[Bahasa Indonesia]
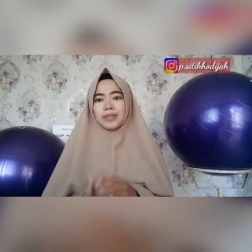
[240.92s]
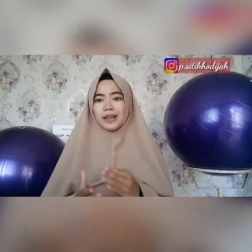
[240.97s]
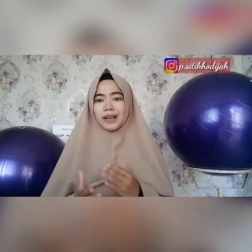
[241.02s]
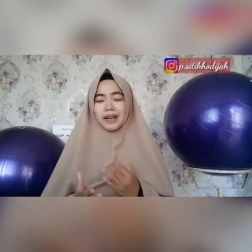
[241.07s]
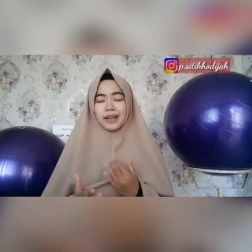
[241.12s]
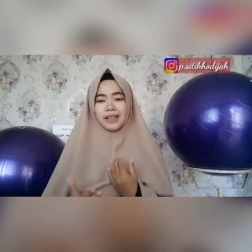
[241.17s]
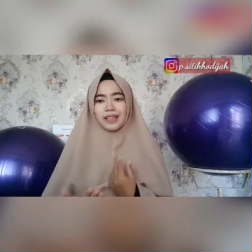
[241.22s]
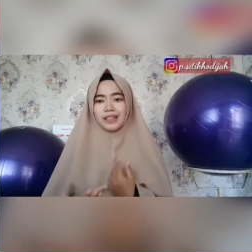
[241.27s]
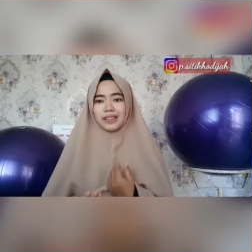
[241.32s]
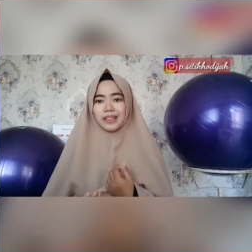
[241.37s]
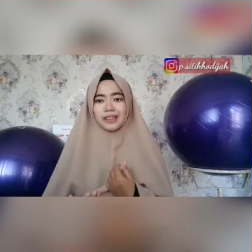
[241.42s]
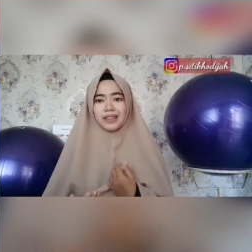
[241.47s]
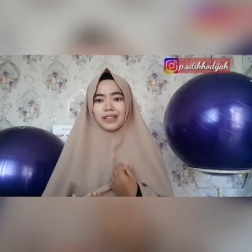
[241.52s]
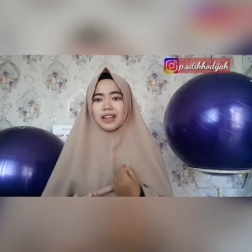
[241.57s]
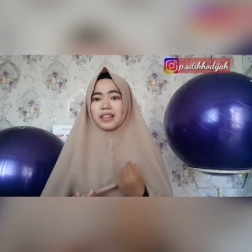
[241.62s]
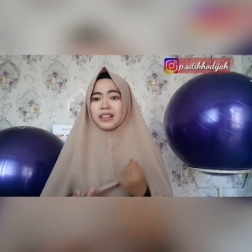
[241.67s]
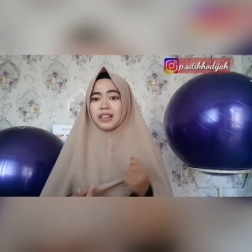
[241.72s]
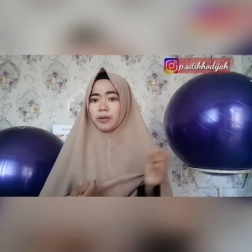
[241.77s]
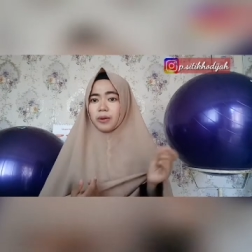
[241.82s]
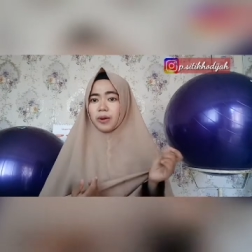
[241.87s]
misalkan kita
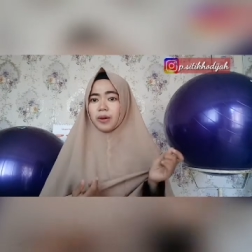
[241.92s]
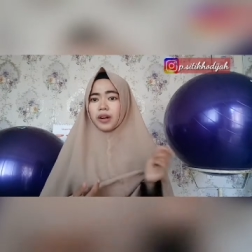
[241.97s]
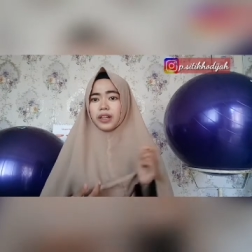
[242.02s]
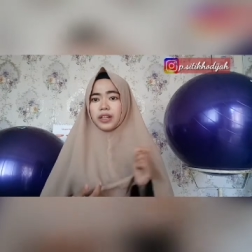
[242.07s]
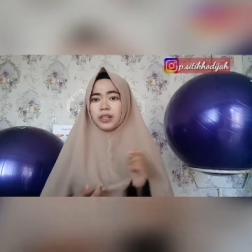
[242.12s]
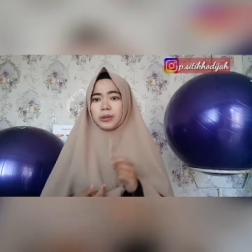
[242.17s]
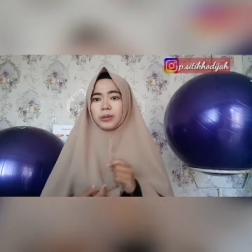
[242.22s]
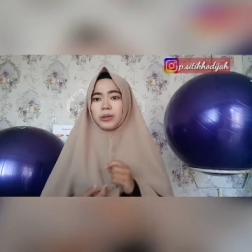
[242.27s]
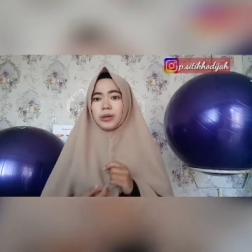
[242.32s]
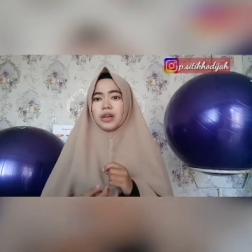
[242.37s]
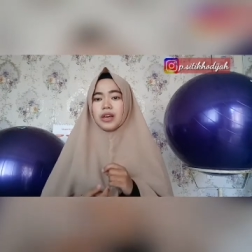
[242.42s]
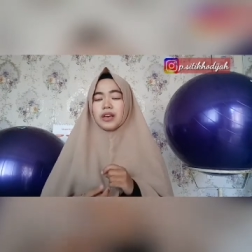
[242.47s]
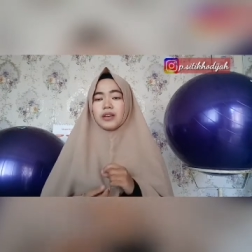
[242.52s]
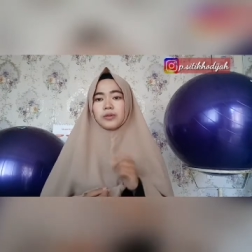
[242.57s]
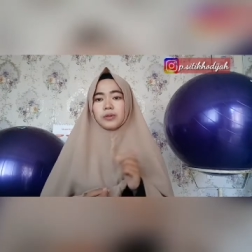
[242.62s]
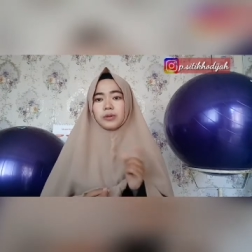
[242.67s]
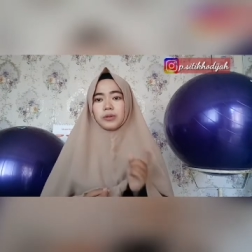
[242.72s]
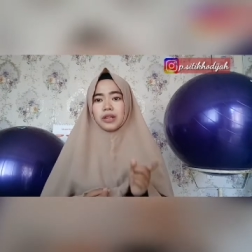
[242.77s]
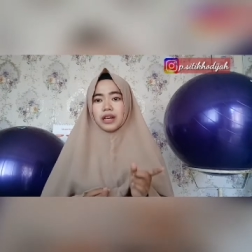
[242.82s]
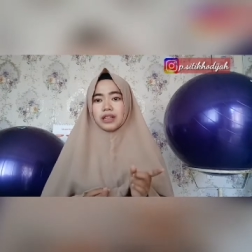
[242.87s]
tidak tahu orang itu
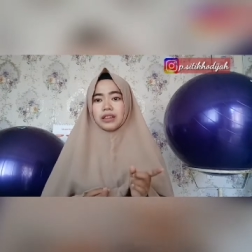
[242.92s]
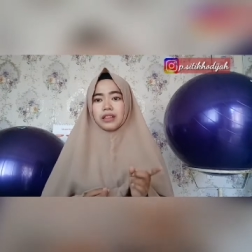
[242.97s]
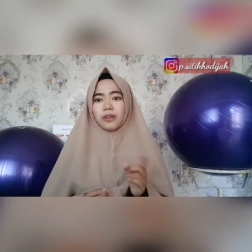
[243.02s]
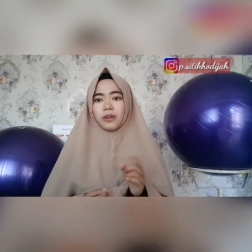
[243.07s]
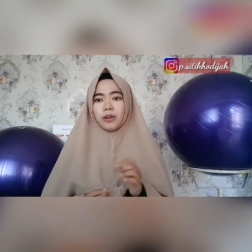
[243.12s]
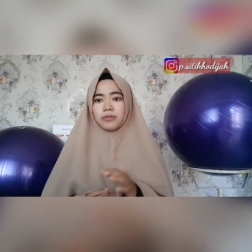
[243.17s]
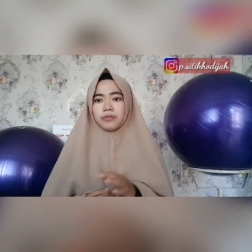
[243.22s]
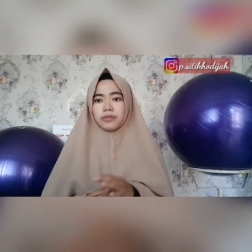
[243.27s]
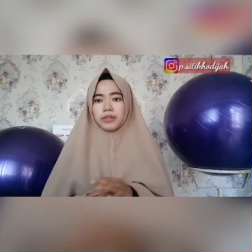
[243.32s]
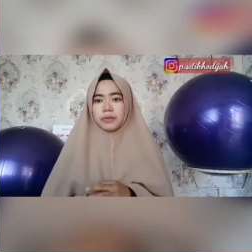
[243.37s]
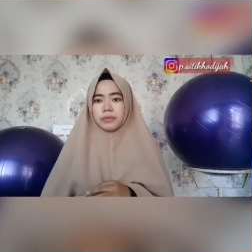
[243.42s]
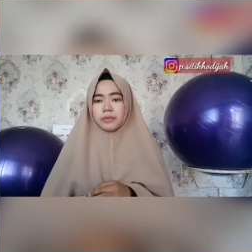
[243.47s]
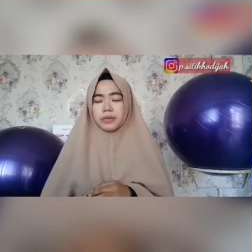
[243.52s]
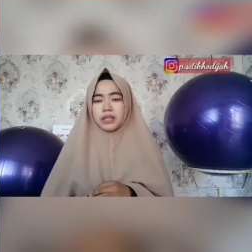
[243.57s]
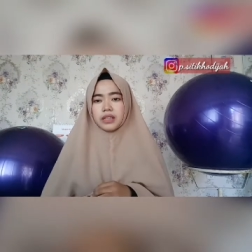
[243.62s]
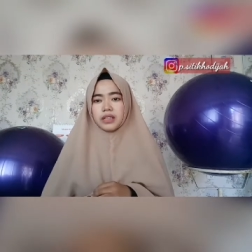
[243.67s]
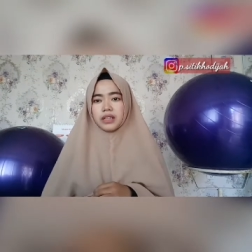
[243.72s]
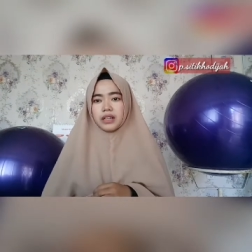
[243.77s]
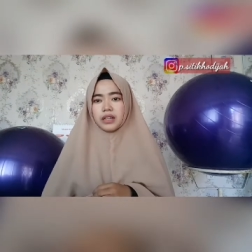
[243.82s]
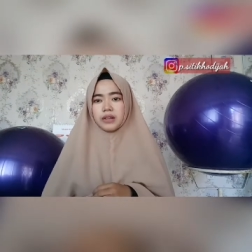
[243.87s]
sudah terkonfirm
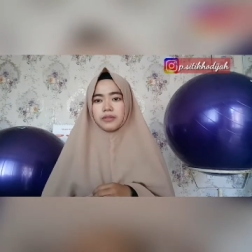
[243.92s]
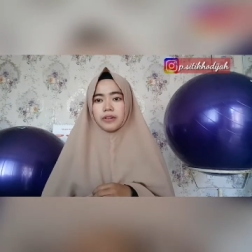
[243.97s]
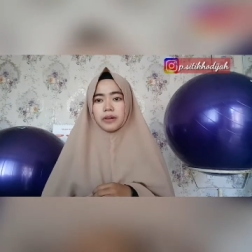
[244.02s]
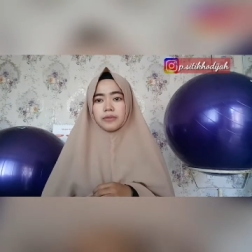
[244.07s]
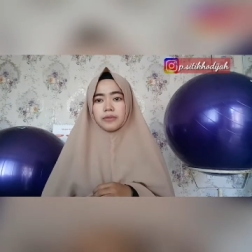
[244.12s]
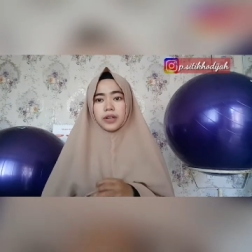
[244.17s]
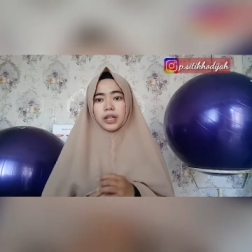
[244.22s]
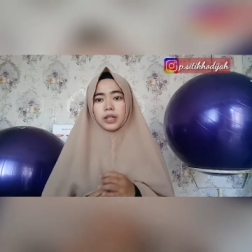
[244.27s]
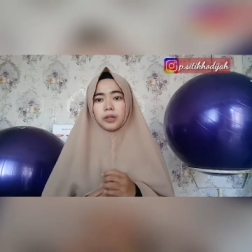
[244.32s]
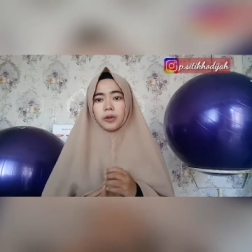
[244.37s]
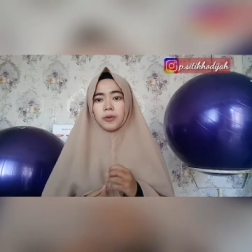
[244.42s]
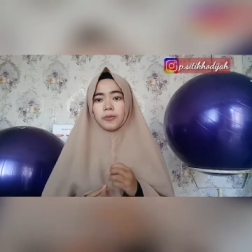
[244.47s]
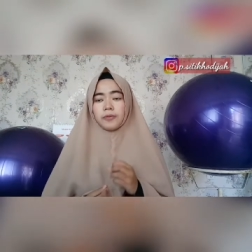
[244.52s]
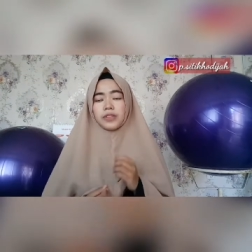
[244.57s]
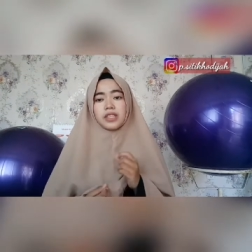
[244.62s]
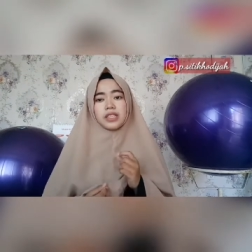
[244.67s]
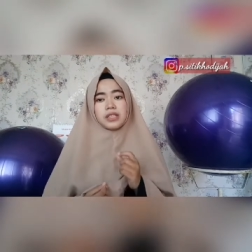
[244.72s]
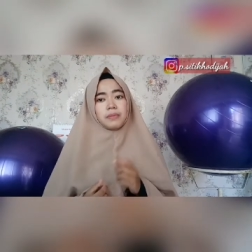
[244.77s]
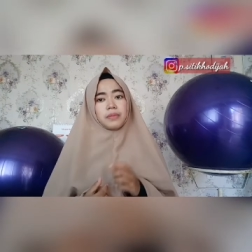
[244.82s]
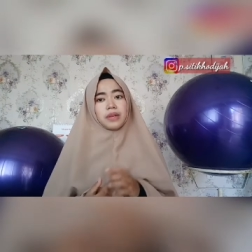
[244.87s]
terpapar
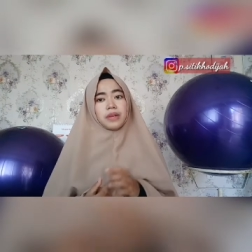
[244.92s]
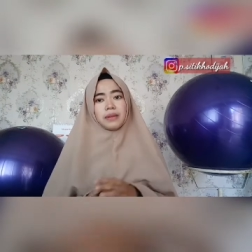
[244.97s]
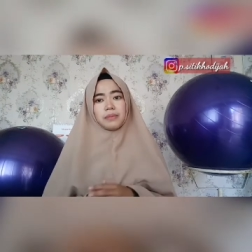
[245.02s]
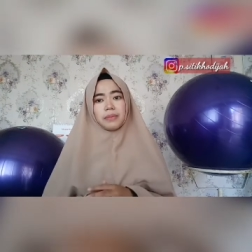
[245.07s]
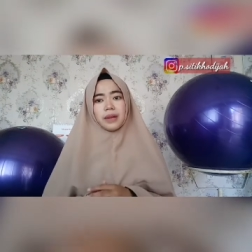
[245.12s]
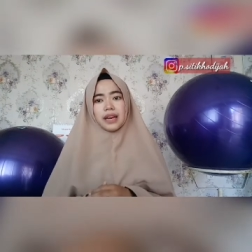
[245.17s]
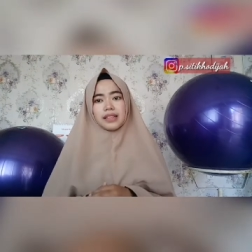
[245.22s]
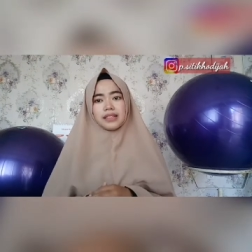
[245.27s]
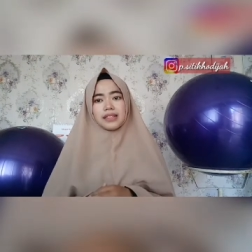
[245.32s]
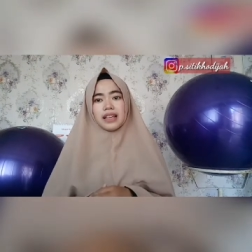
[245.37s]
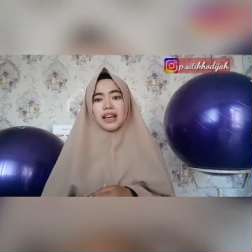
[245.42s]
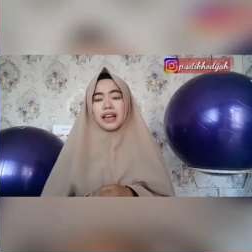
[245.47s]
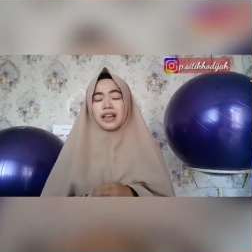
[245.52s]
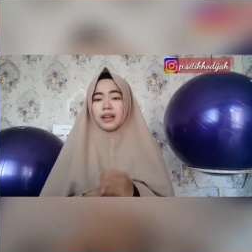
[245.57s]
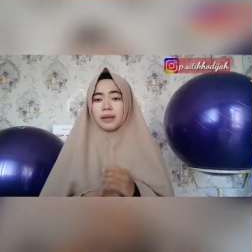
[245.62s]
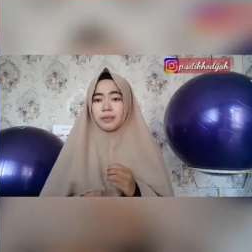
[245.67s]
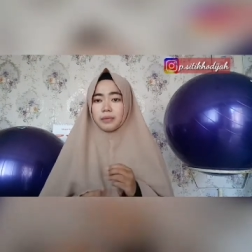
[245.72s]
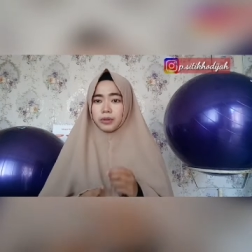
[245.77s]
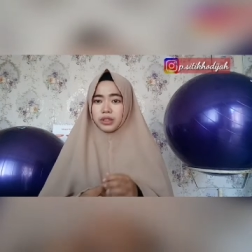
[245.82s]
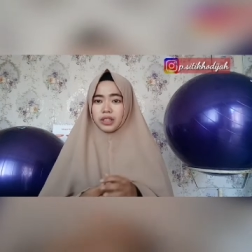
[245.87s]
COVID-19
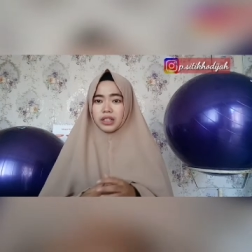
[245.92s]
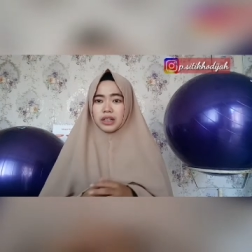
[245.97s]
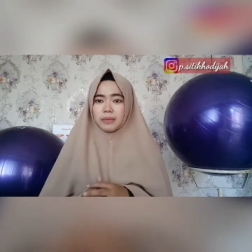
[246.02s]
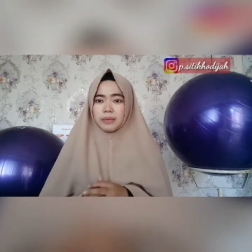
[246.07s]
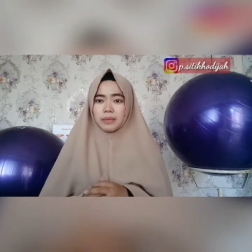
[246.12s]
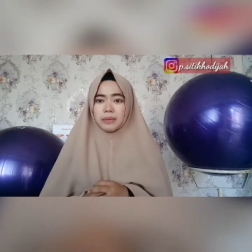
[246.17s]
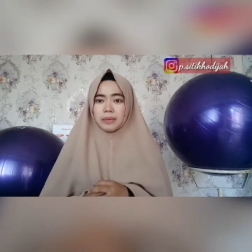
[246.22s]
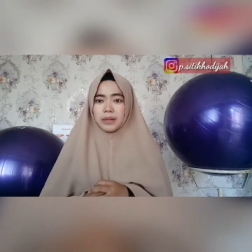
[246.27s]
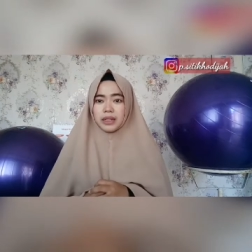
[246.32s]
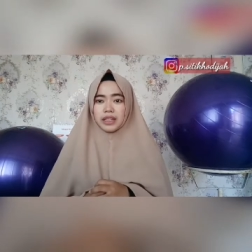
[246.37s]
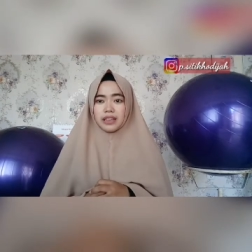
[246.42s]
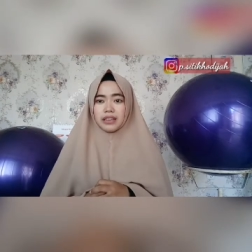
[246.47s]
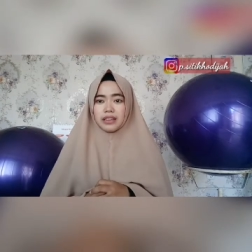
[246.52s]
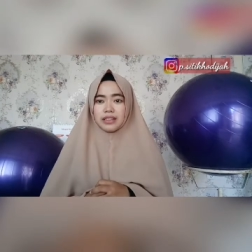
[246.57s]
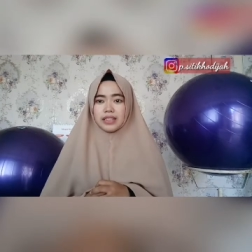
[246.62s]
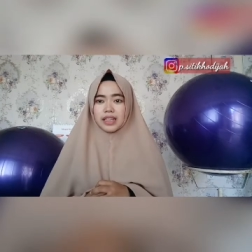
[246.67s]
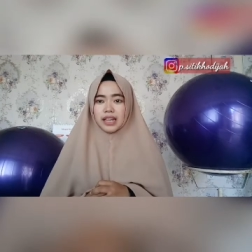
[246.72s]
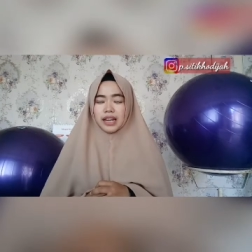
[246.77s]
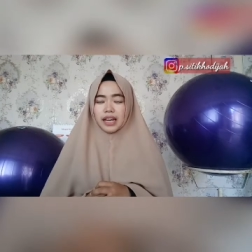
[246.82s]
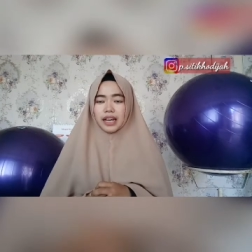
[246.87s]
namun tidak memiliki
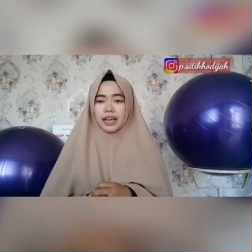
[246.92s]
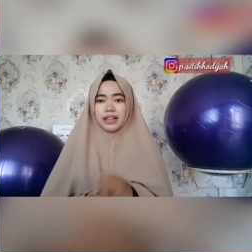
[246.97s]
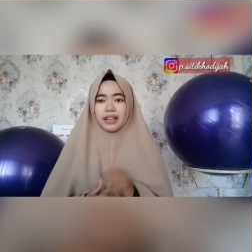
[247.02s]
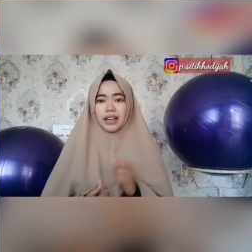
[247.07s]
gejala.